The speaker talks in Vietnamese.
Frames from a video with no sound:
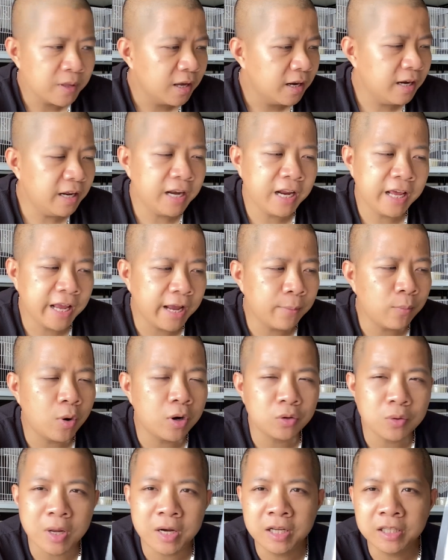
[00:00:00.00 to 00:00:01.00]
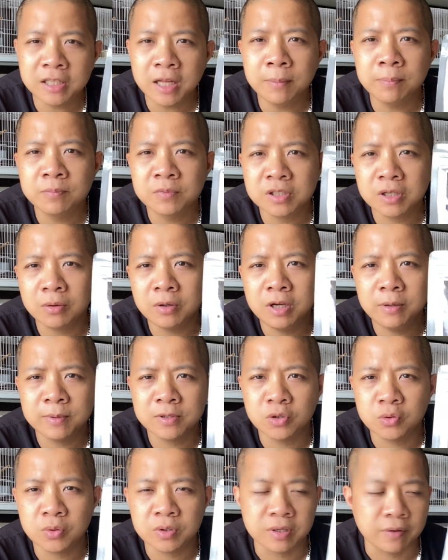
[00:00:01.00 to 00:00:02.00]
Nên anh em hoàn toàn yên tâm sau khi mà
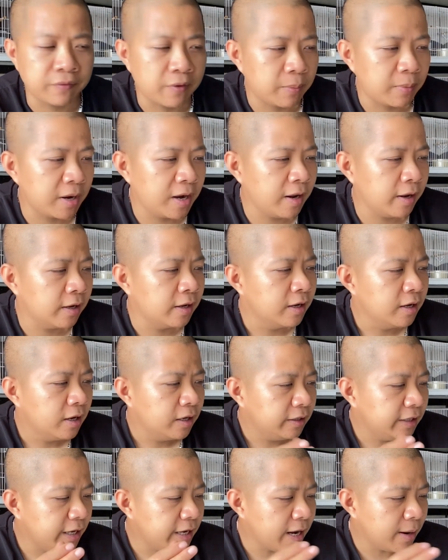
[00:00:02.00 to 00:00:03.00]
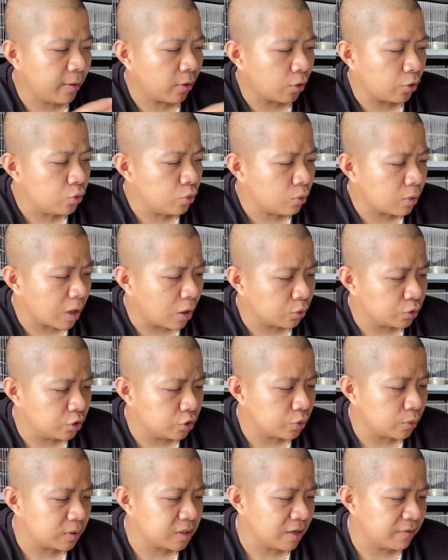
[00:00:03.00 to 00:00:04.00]
sử dụng sản phẩm cái này. Thì anh em nào có nhu cầu sử
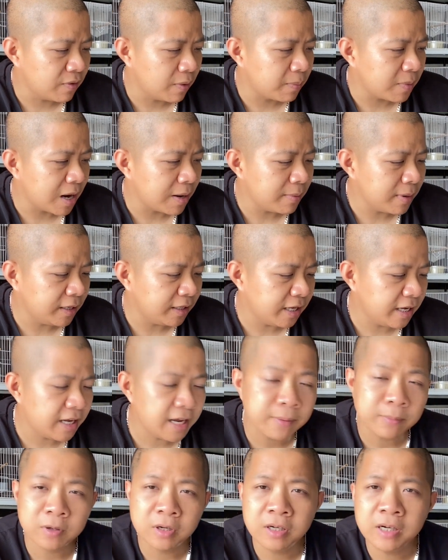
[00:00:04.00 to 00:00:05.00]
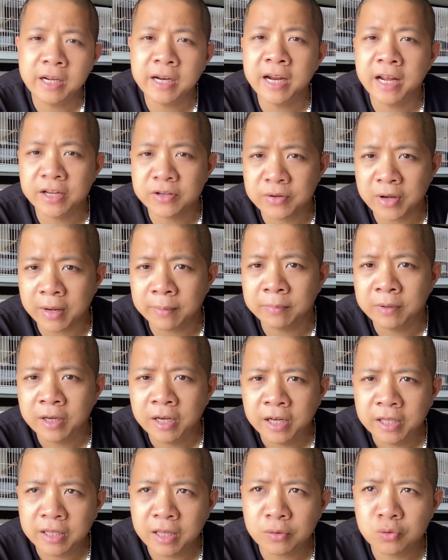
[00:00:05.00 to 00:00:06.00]
dụng cái sản phẩm cám này thì anh em cứ liên hệ cho em
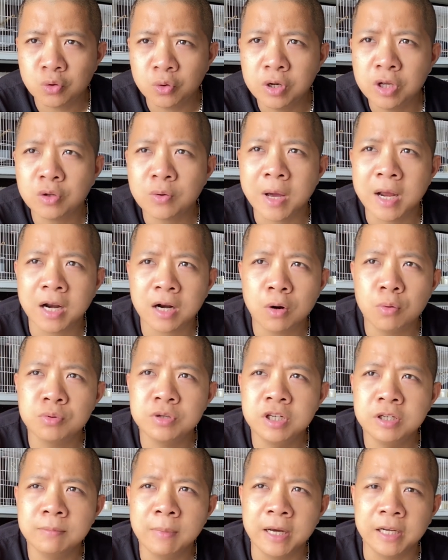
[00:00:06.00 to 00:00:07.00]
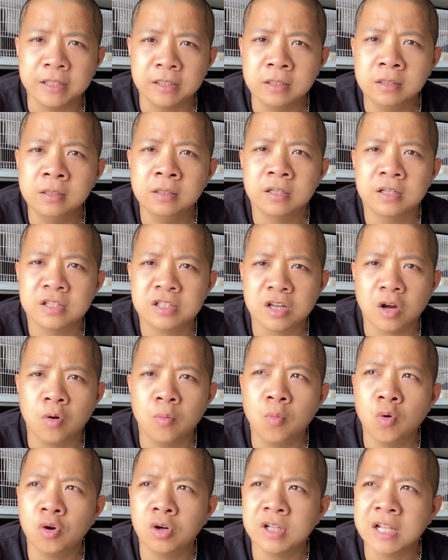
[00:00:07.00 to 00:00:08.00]
theo số điện thoại là không chín bảy tư sáu
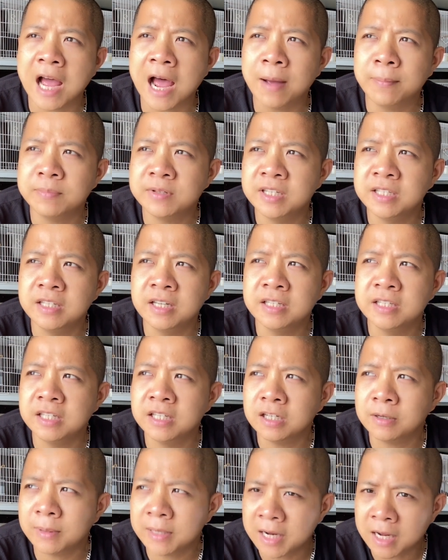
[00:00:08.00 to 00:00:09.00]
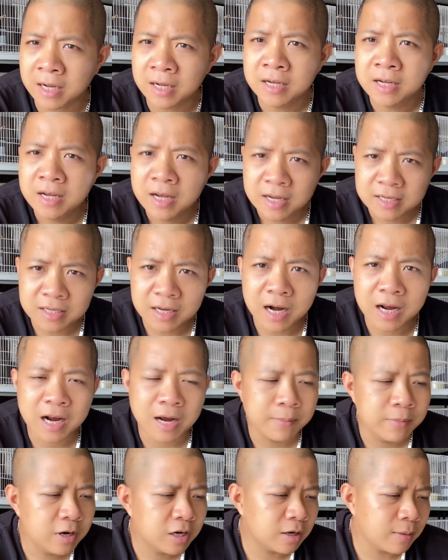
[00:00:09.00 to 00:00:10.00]
bốn tám chín chín chín các bác nhé. Rất là
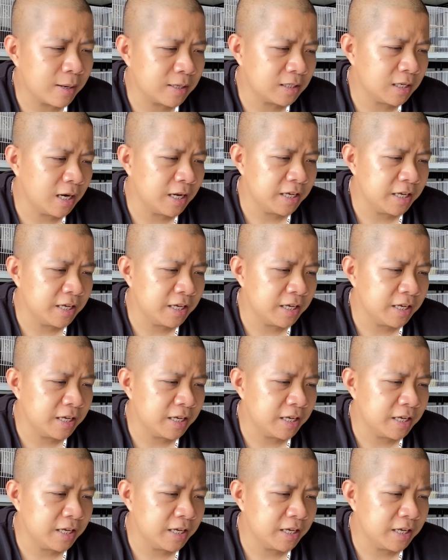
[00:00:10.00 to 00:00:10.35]
cảm ơn các bác rất là